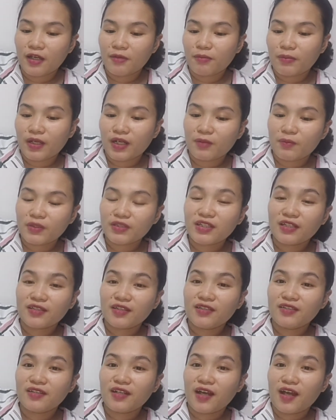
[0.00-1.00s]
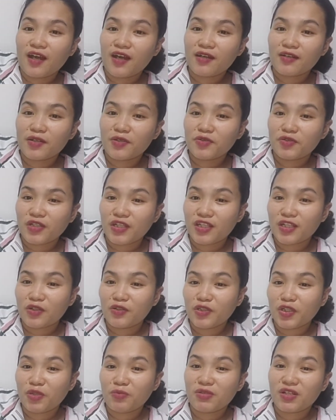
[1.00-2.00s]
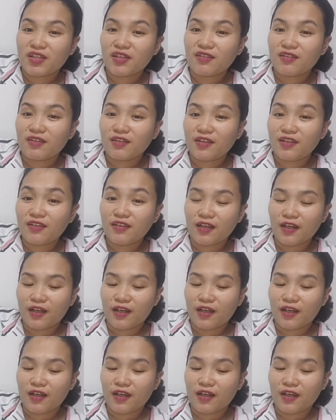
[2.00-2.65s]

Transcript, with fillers: Para pagdating ng araw na ikaw na yung magiging ina,